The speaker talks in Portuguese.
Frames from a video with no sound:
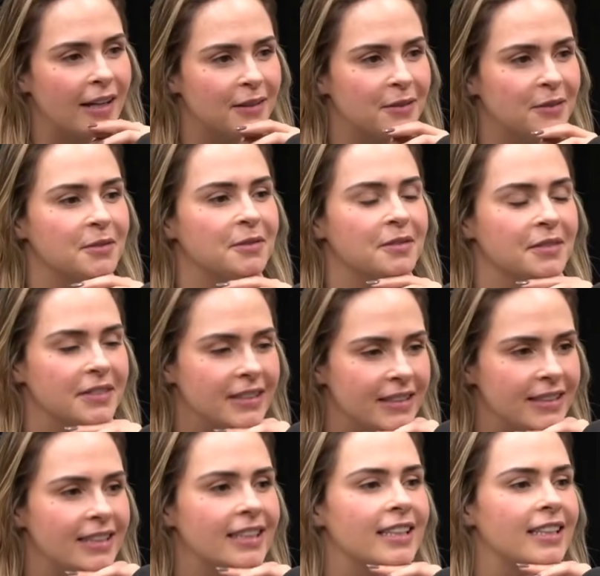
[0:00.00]
Só você que
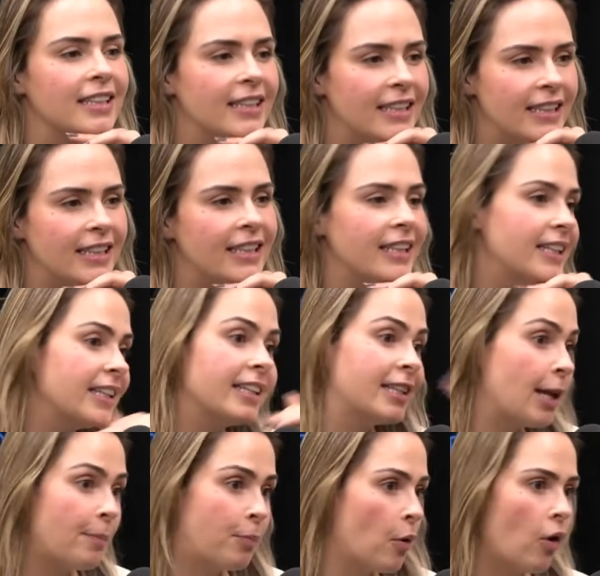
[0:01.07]
e
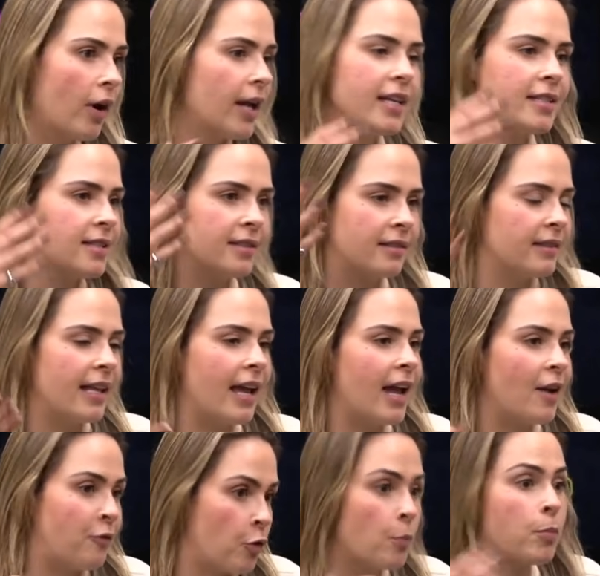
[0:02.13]
depois,
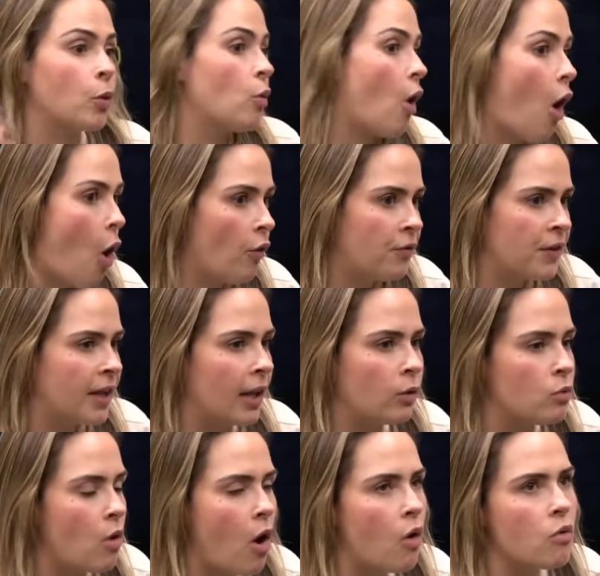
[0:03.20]
né, fui pro UOL, fiquei
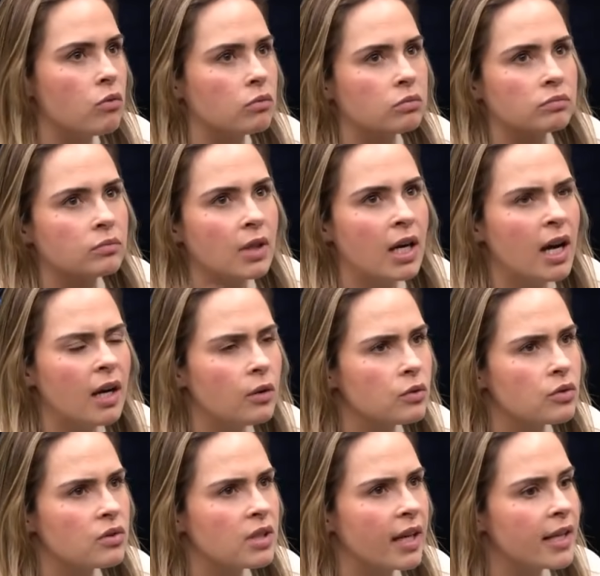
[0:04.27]
no UOL é.
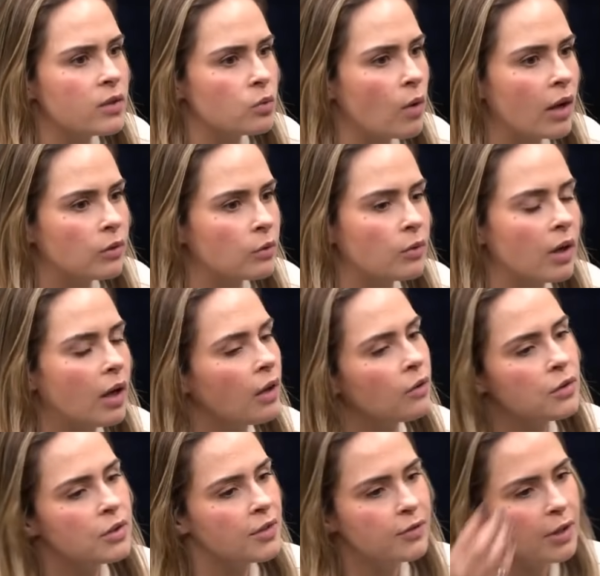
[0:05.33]
anos, três, quatro
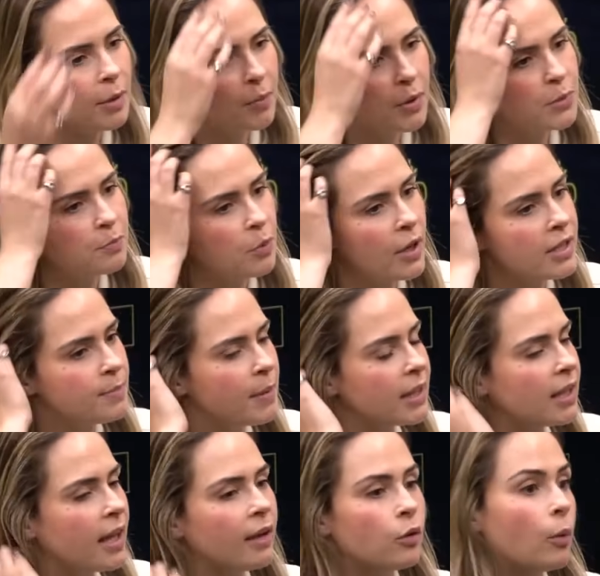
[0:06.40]
anos, e depois pro
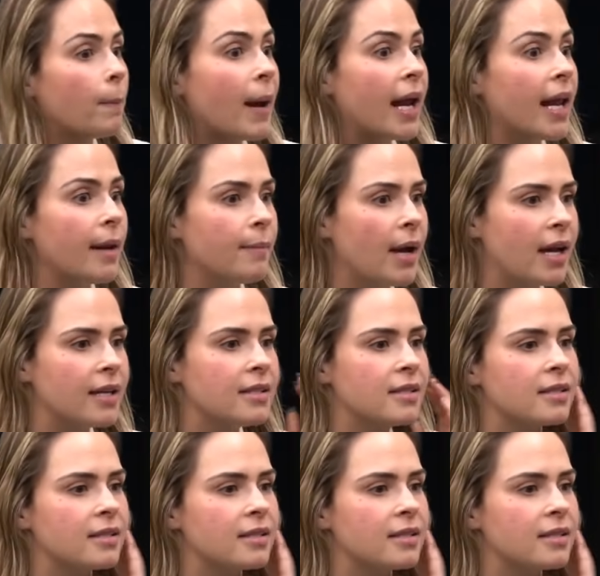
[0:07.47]
SBT, e Inclusive, não parei eu tô mais.